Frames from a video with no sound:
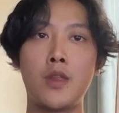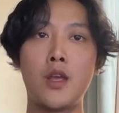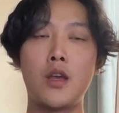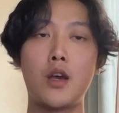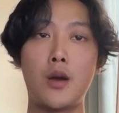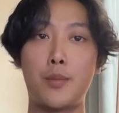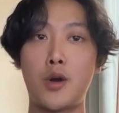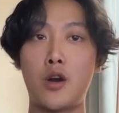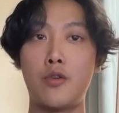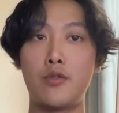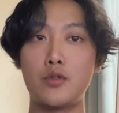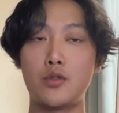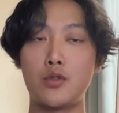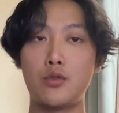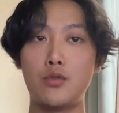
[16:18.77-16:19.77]
Uma
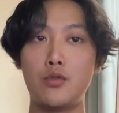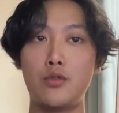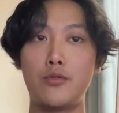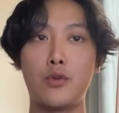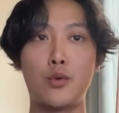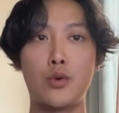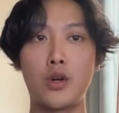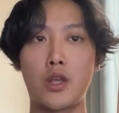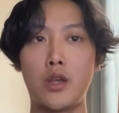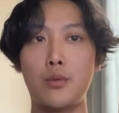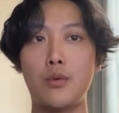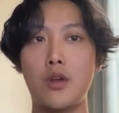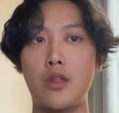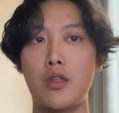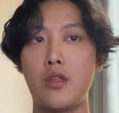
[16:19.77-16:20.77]
ferramenta poderosa para
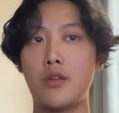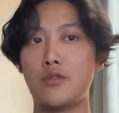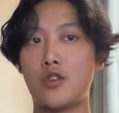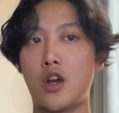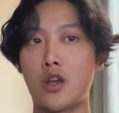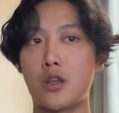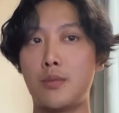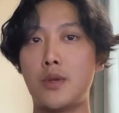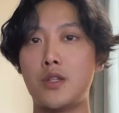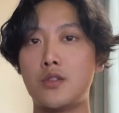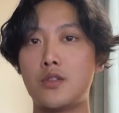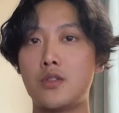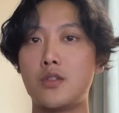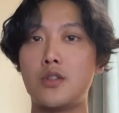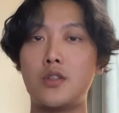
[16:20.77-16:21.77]
trabalhar com
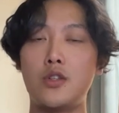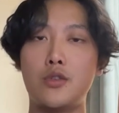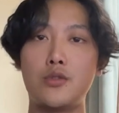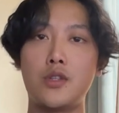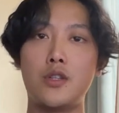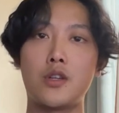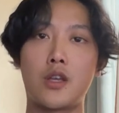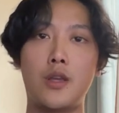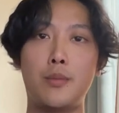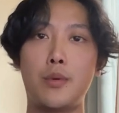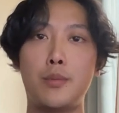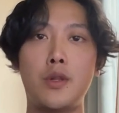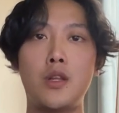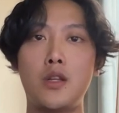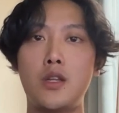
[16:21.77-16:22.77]
documentos utilizando os
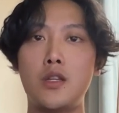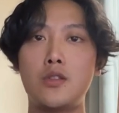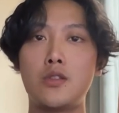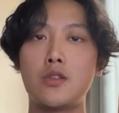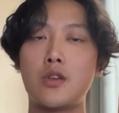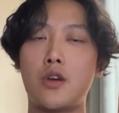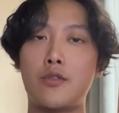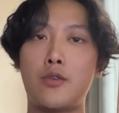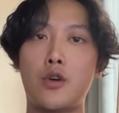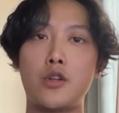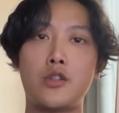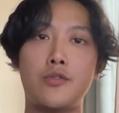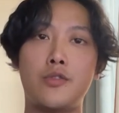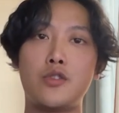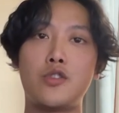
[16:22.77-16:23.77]
recursos de inteligência
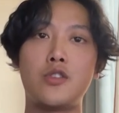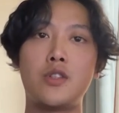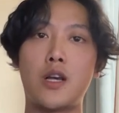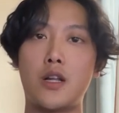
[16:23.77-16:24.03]
artificial.